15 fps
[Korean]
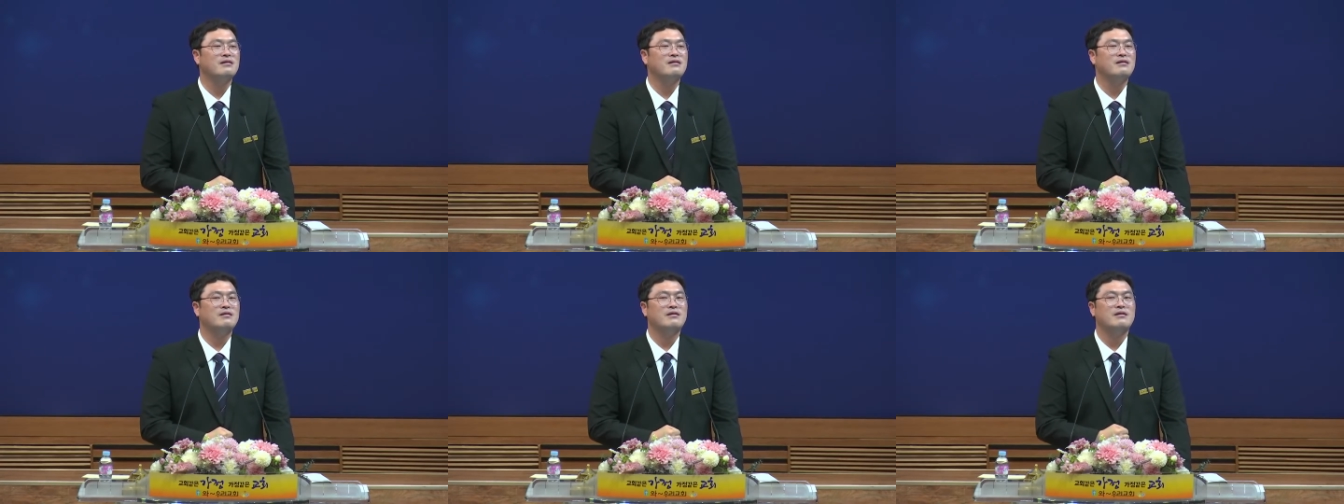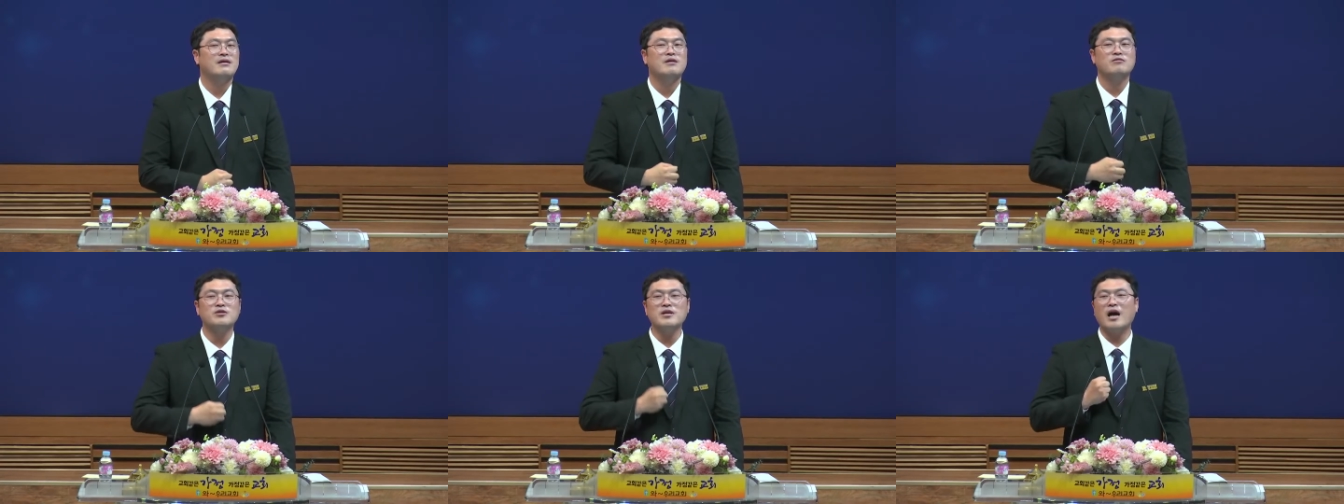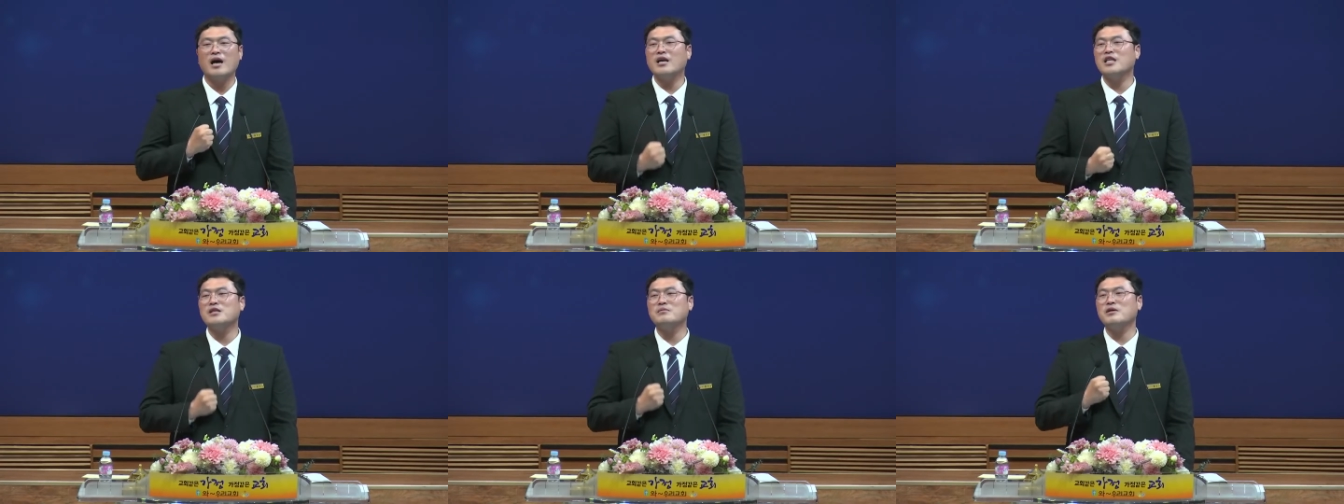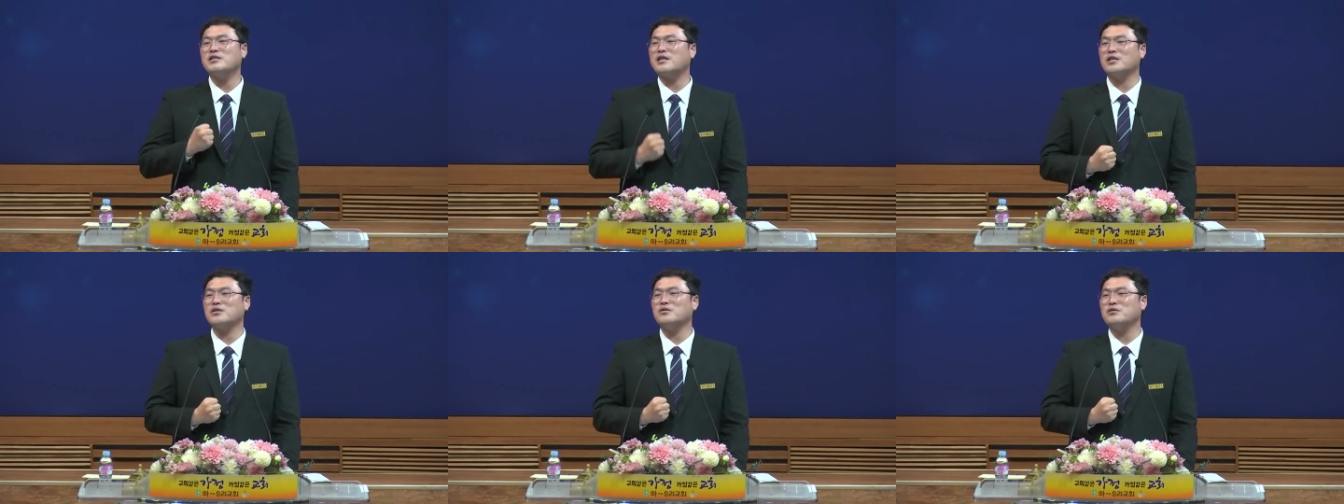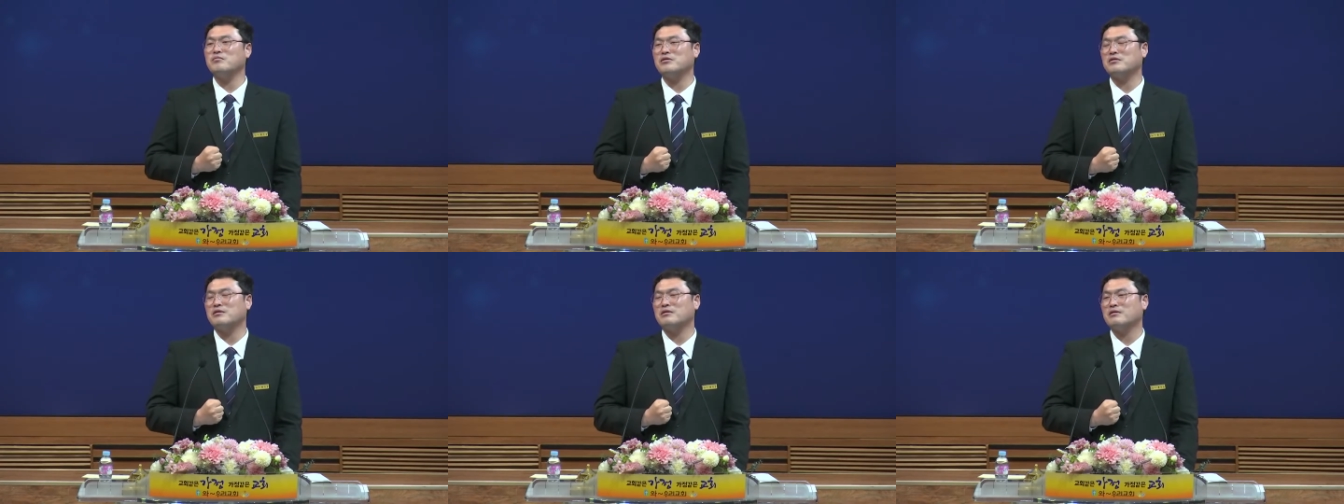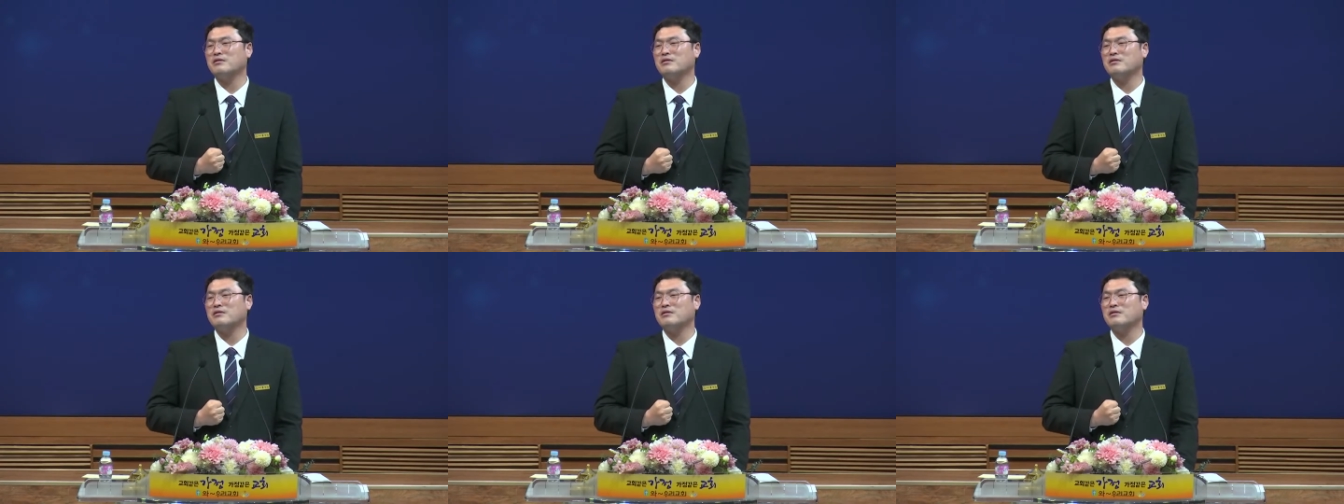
예, 우리 하나님의 자녀입니다.